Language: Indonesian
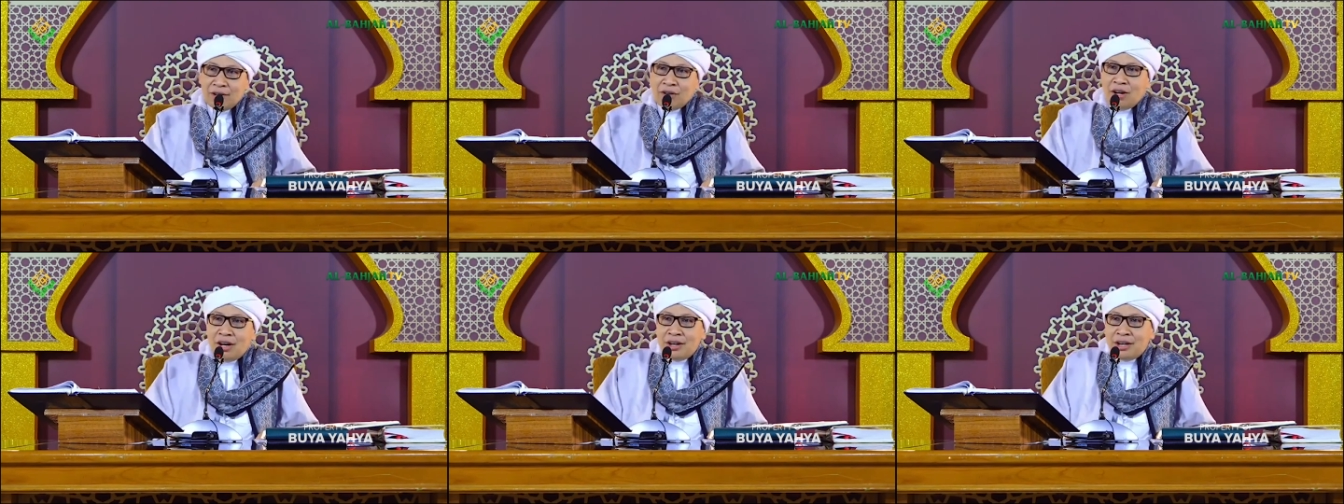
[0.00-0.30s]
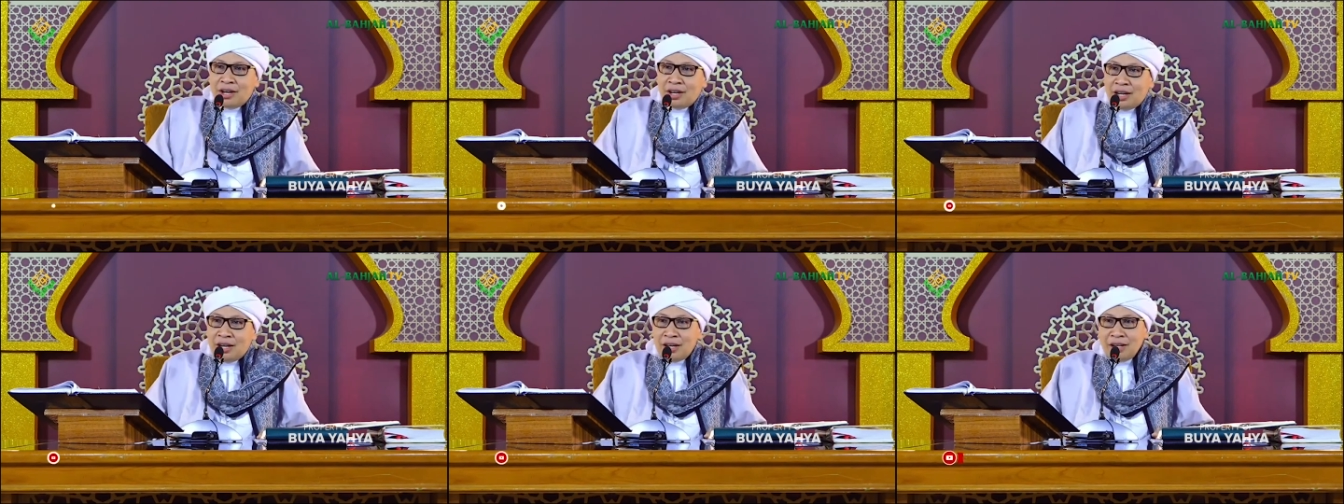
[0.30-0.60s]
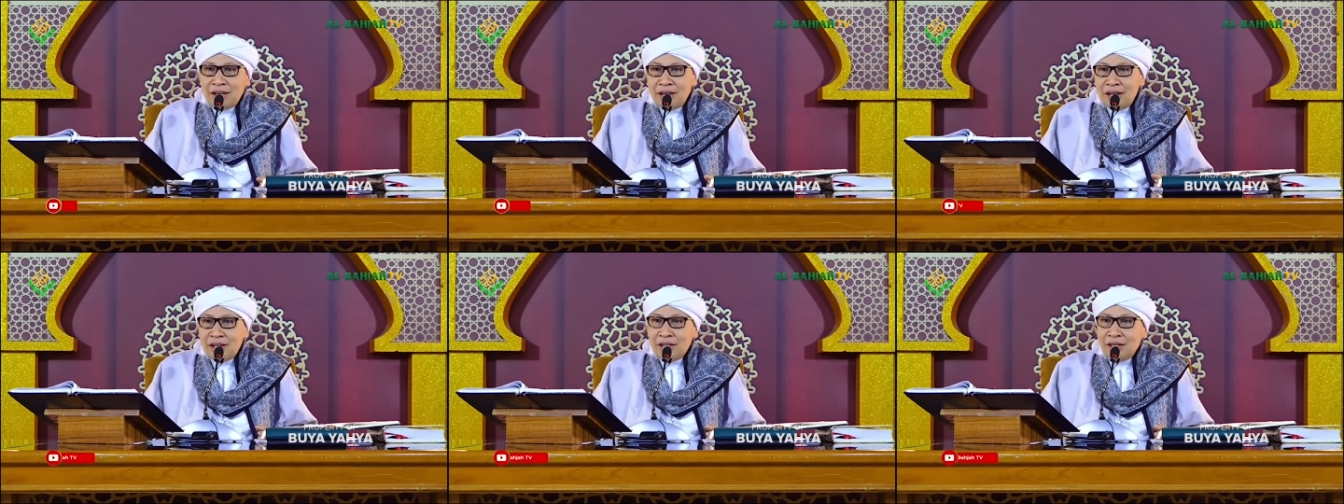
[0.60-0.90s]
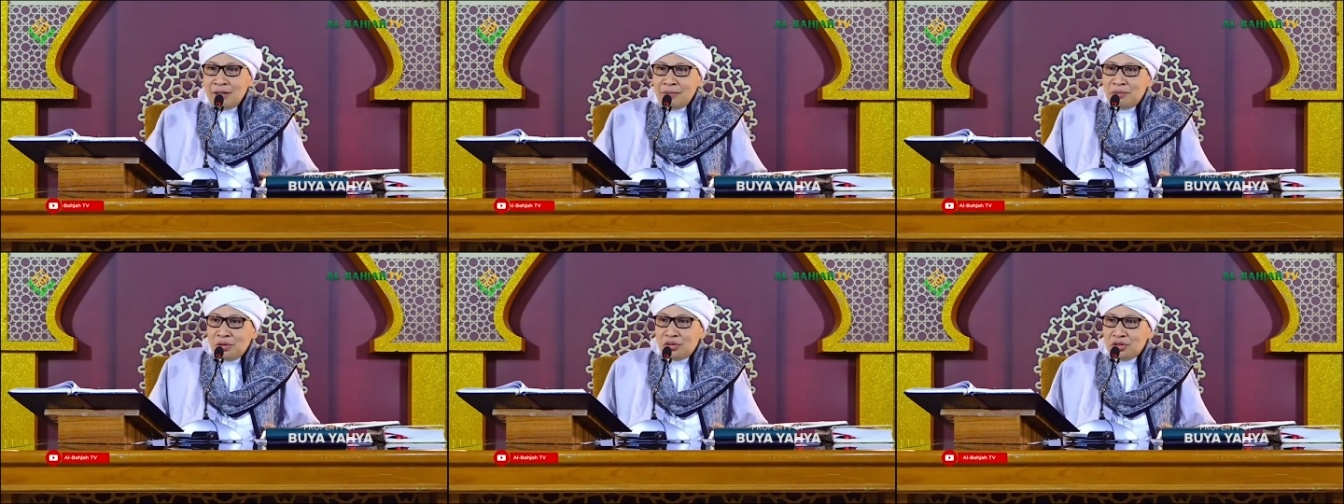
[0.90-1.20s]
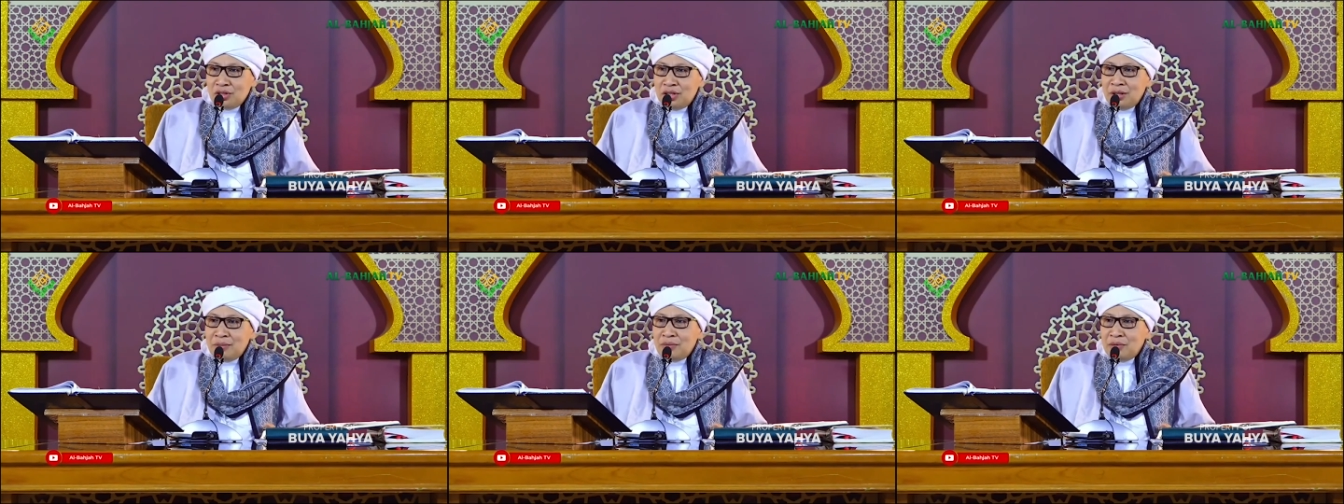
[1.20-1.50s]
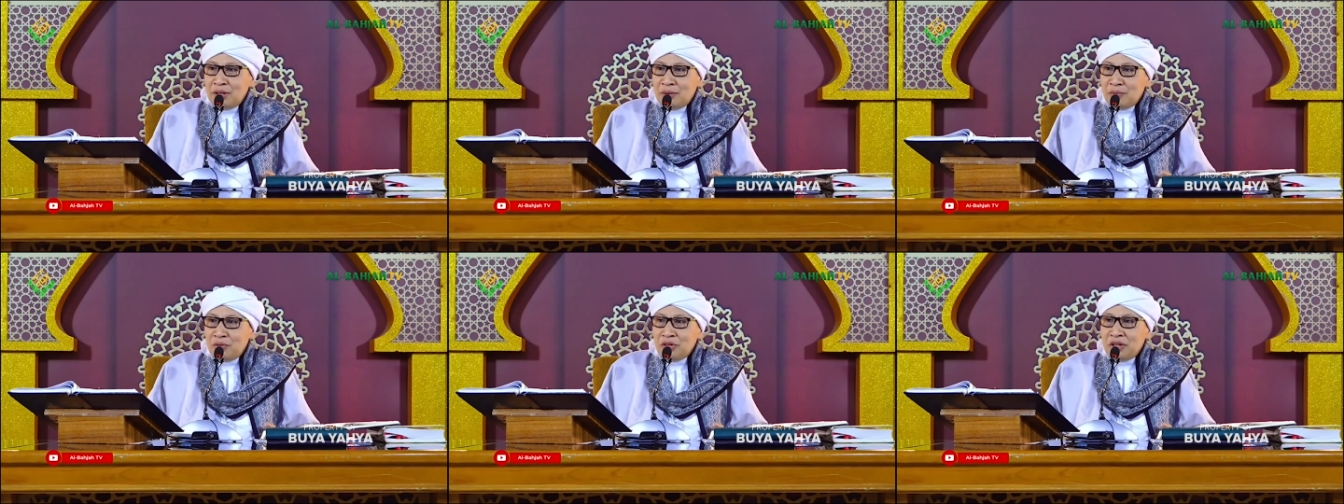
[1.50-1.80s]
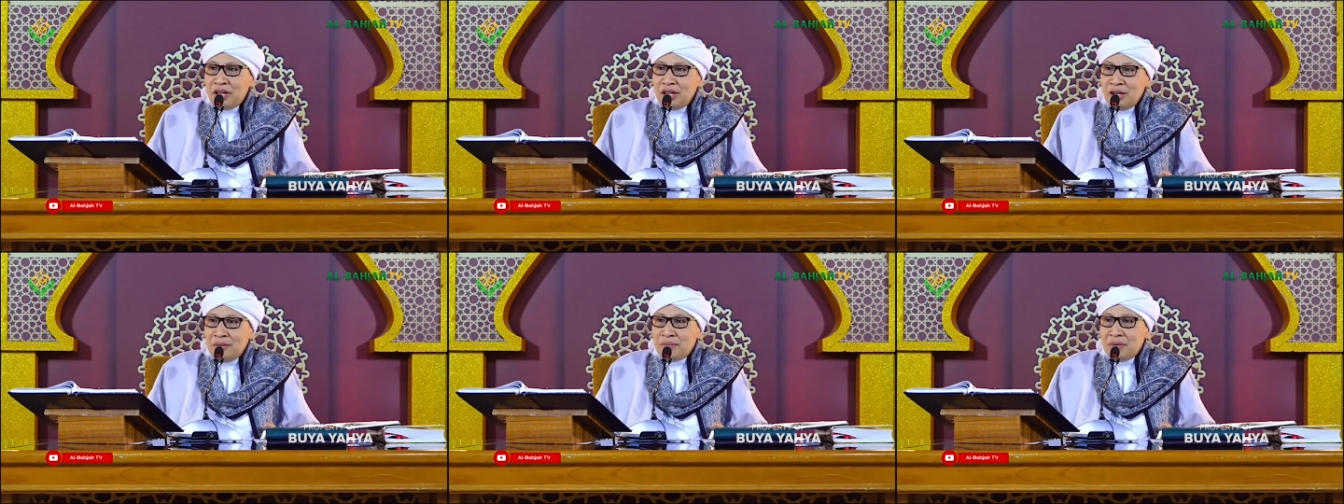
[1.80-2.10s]
Kalau ada laki-laki muslim yang
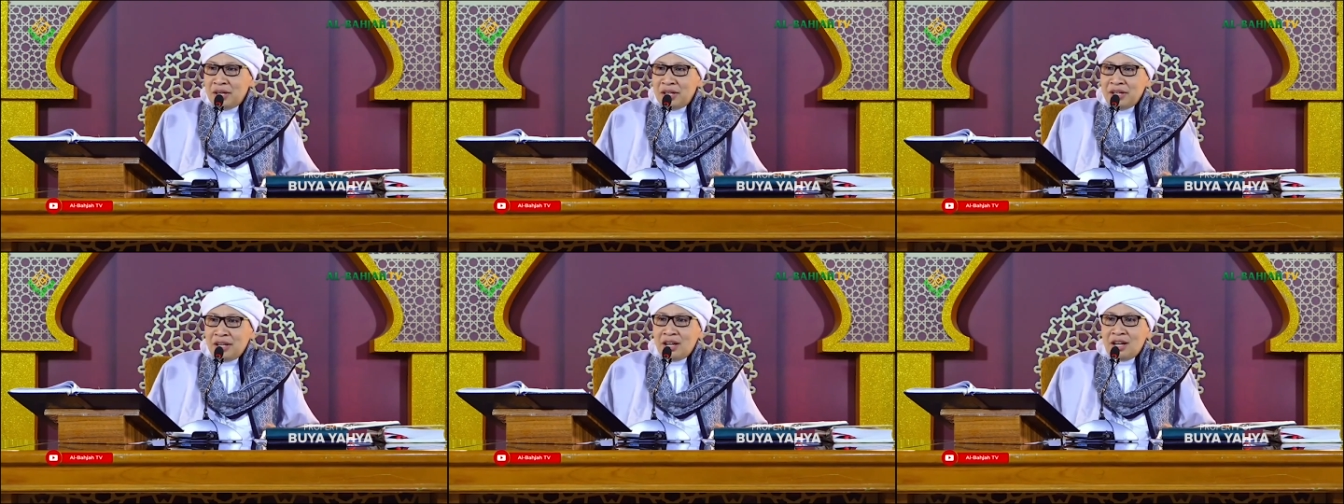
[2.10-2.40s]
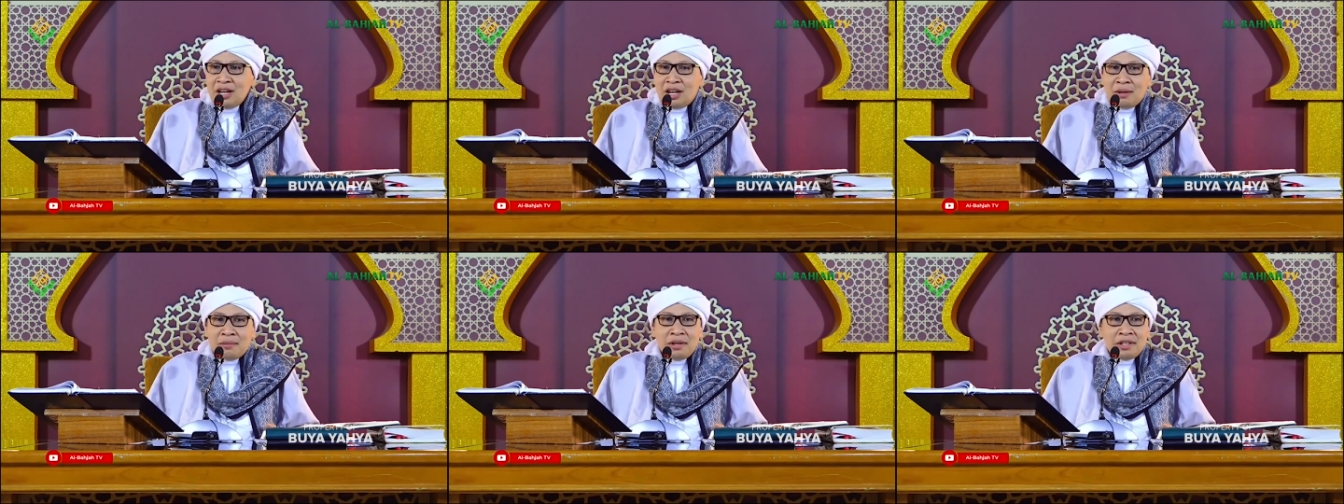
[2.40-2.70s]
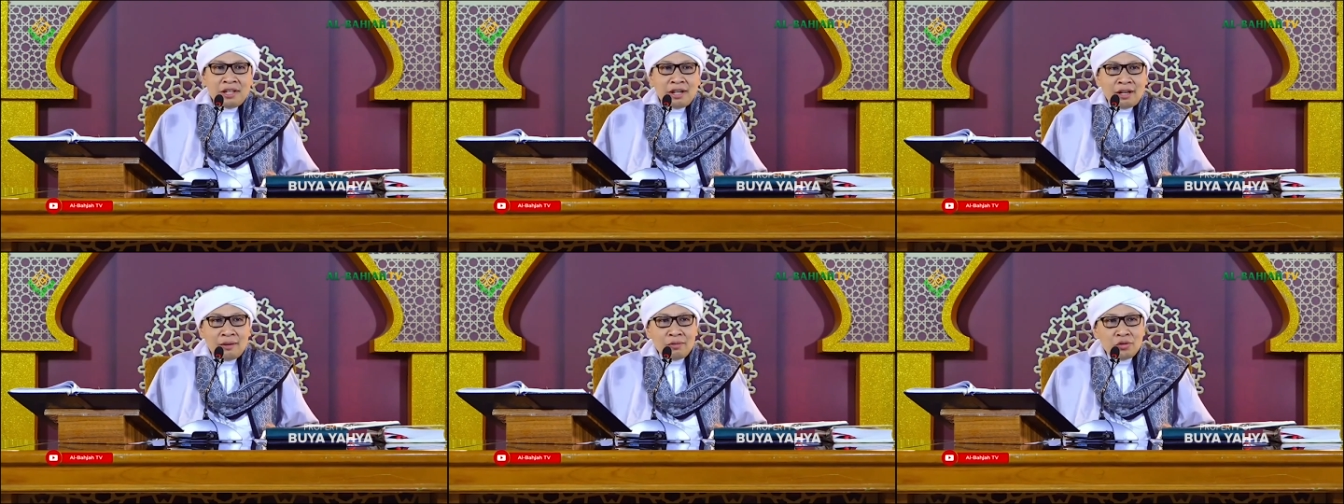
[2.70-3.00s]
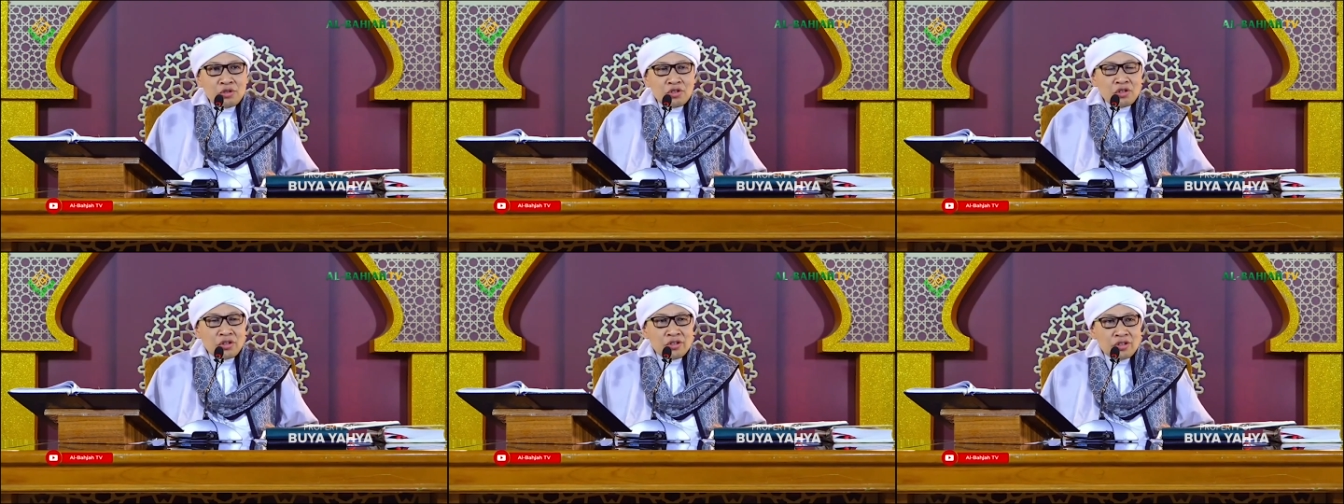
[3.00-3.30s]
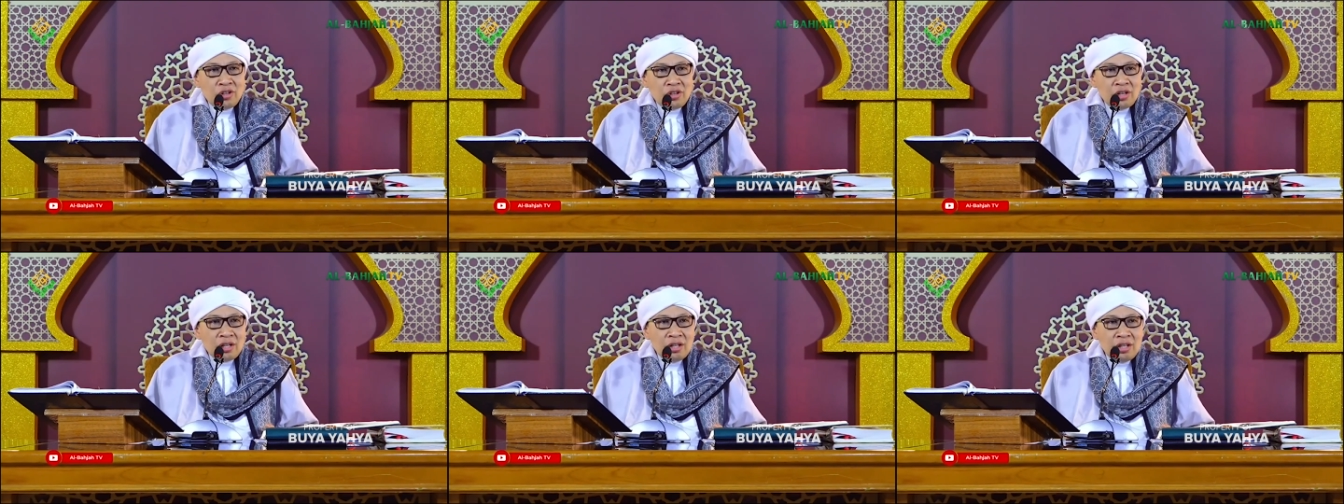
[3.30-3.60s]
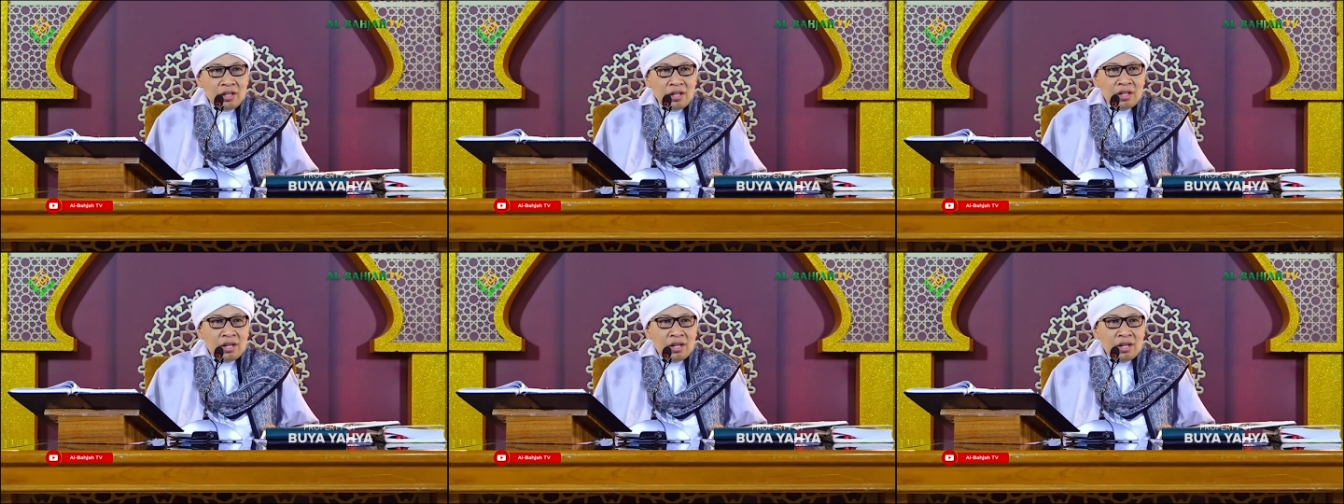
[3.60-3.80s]
punya iman yang agamanya kamu cocok,